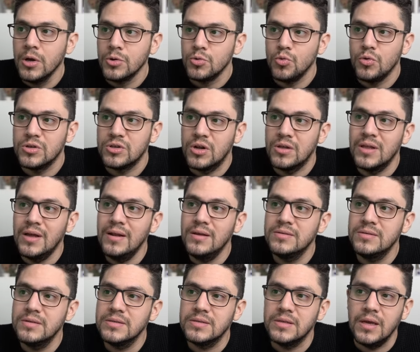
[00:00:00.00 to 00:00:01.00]
Nuestro
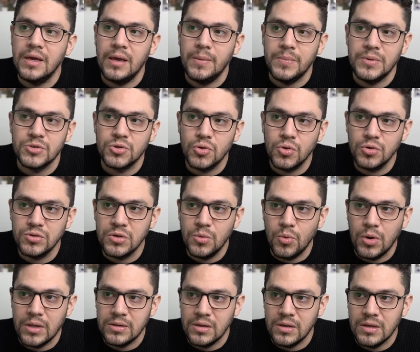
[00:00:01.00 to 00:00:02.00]
análisis de episodios de
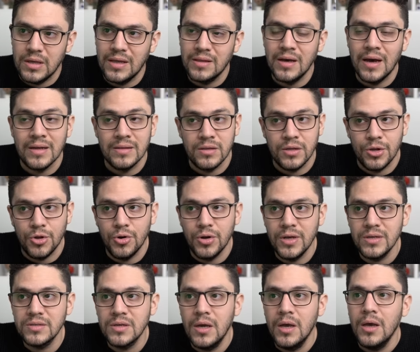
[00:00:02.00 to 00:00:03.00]
volatilidad
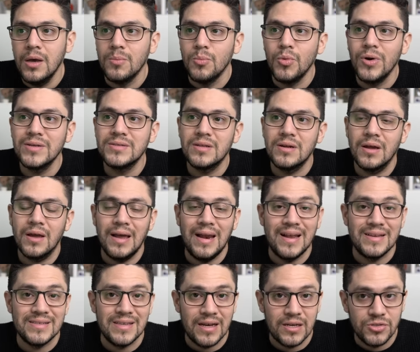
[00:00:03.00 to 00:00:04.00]
anteriores muestran que
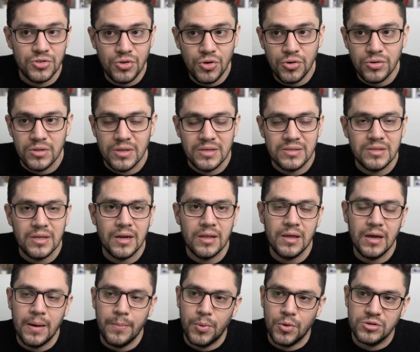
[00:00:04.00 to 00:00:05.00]
las acciones
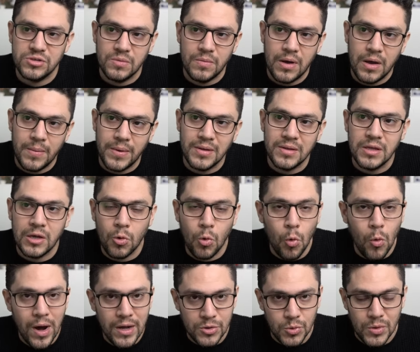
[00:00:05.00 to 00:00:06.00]
tardan aproximadamente
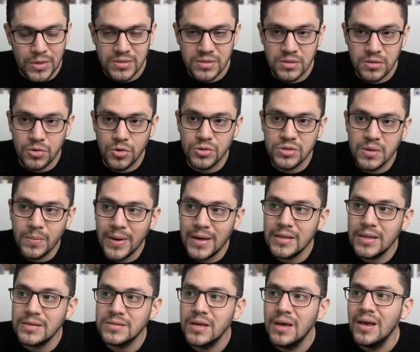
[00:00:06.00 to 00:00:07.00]
4 a 5
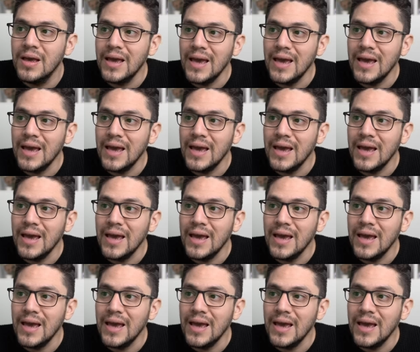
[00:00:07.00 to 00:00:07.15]
semanas